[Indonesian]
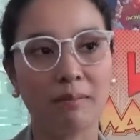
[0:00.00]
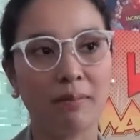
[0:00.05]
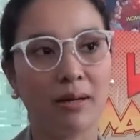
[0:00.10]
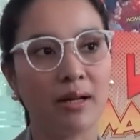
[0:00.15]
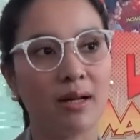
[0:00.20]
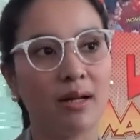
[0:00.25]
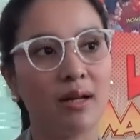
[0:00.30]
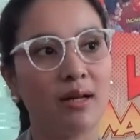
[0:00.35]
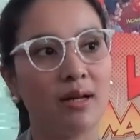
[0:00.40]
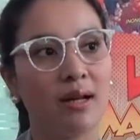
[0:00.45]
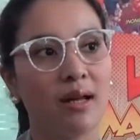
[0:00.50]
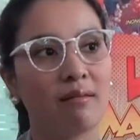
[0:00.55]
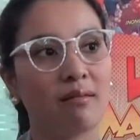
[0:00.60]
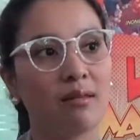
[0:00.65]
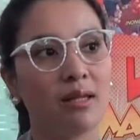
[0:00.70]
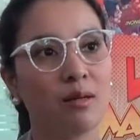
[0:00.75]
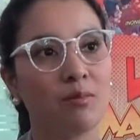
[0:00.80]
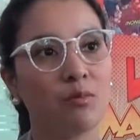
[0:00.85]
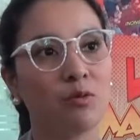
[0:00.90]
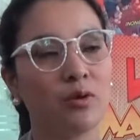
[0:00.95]
yang mana
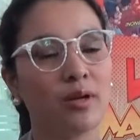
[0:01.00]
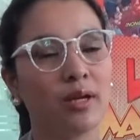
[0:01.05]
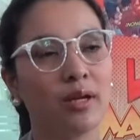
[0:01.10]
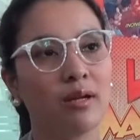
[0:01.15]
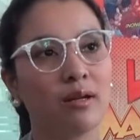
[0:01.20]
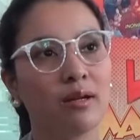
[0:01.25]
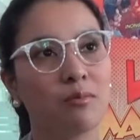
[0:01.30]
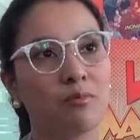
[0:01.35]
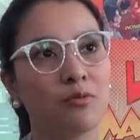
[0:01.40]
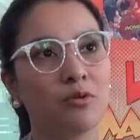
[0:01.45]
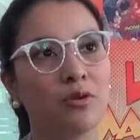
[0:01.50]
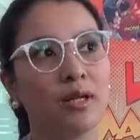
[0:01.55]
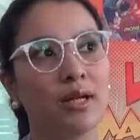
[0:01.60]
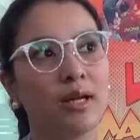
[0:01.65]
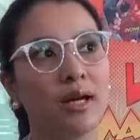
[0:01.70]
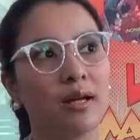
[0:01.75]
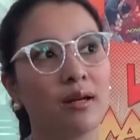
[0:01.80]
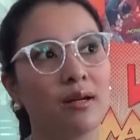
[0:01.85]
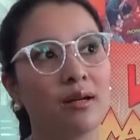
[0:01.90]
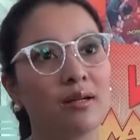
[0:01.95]
nanti mungkin
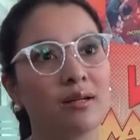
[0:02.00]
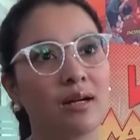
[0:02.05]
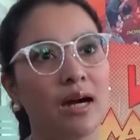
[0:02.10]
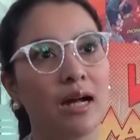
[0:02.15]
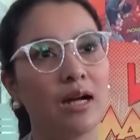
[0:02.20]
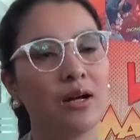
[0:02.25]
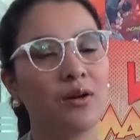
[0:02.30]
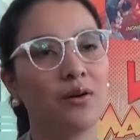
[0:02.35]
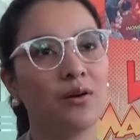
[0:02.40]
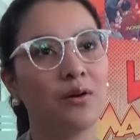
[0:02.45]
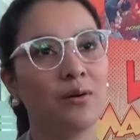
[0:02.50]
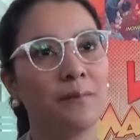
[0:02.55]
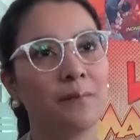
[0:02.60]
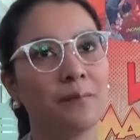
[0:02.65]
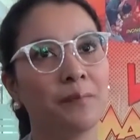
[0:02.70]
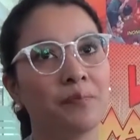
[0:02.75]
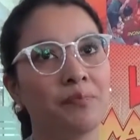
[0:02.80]
kemudian kalau